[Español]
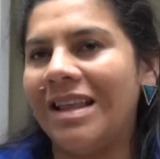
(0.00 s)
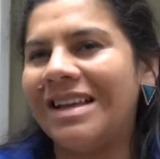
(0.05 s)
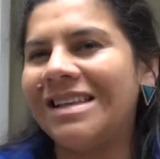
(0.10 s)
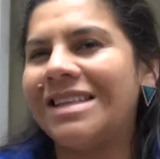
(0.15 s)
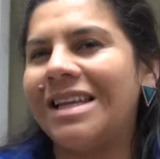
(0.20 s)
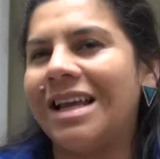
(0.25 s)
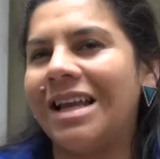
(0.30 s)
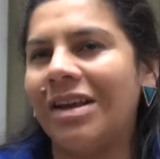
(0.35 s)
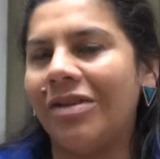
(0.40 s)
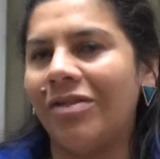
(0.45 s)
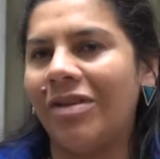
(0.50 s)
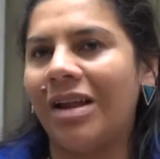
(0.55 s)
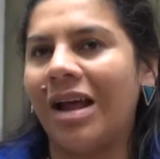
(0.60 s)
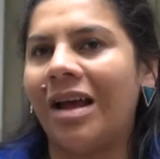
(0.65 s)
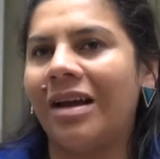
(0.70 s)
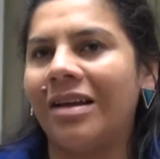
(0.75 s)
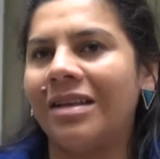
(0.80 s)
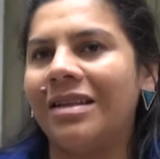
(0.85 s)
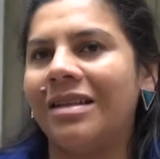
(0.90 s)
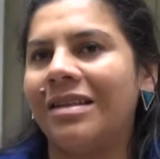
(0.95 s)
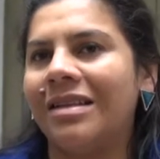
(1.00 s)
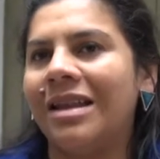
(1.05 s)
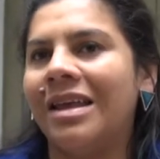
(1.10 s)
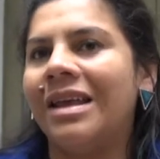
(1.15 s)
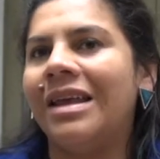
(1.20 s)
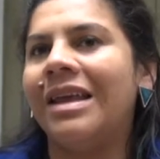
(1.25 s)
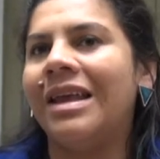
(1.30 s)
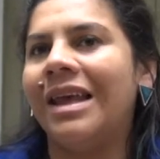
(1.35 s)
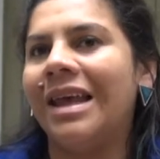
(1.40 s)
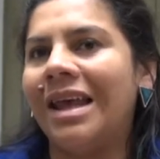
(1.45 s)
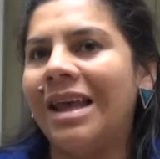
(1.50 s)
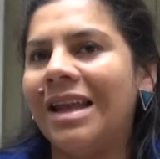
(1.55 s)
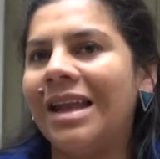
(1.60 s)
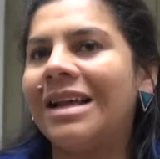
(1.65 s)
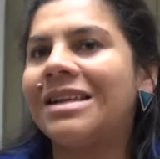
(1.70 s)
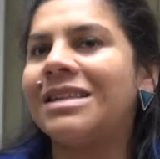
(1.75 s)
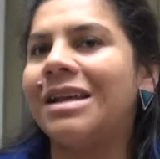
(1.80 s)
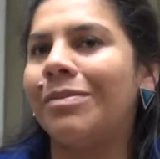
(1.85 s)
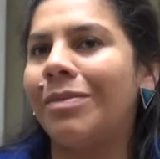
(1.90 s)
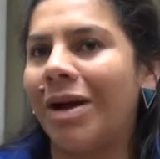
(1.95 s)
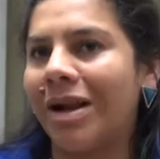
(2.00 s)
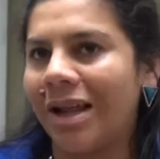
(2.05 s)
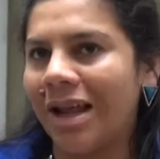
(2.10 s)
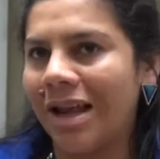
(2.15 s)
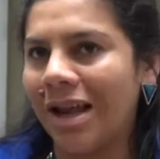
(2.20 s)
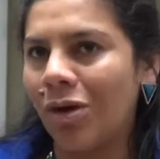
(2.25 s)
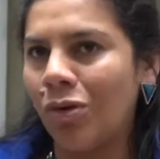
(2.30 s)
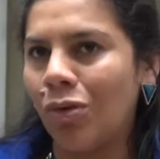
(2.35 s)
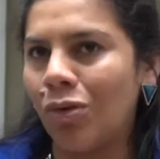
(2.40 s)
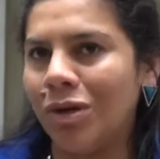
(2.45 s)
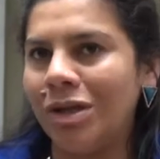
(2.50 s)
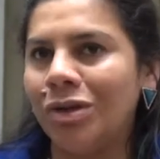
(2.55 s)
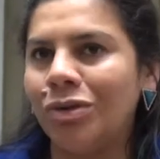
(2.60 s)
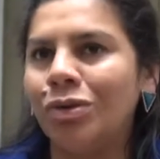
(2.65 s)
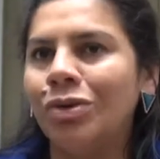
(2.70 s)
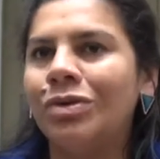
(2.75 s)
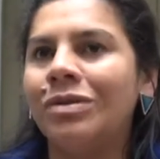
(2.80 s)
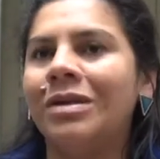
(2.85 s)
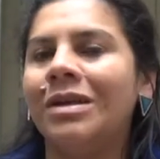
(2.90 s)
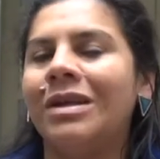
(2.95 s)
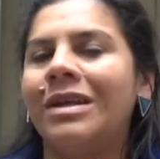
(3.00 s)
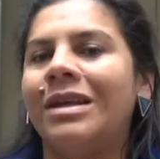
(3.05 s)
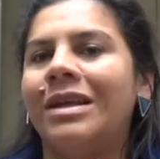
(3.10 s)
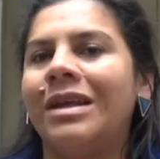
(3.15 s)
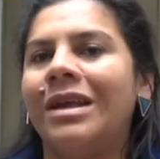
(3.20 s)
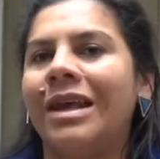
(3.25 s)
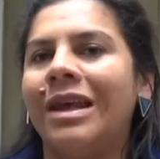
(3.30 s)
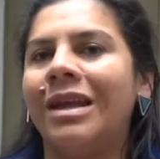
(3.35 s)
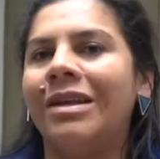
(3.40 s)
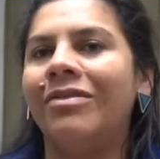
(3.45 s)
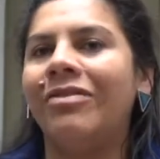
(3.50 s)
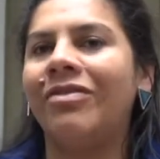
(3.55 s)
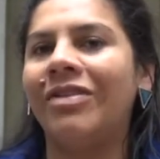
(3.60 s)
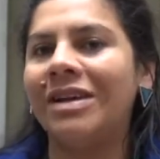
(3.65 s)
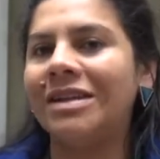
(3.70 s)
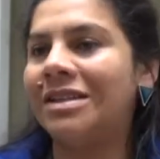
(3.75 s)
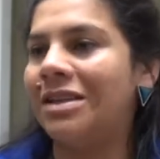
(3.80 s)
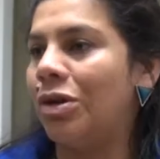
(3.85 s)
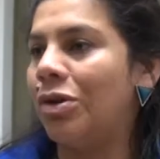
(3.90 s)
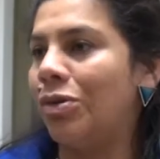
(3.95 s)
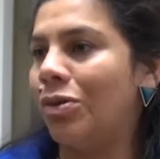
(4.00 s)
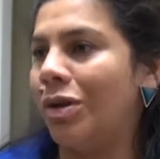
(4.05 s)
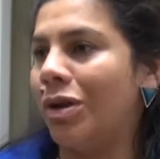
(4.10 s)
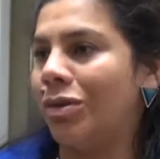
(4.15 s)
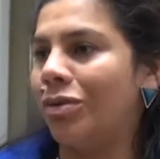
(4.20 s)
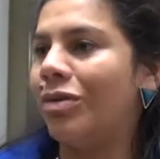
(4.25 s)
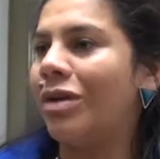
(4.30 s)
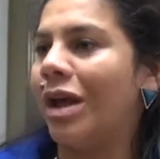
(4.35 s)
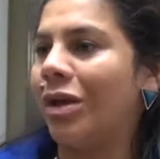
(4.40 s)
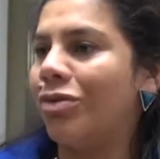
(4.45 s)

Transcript: de celebrar eh, la Semana de la Juventud en Festi Juventud.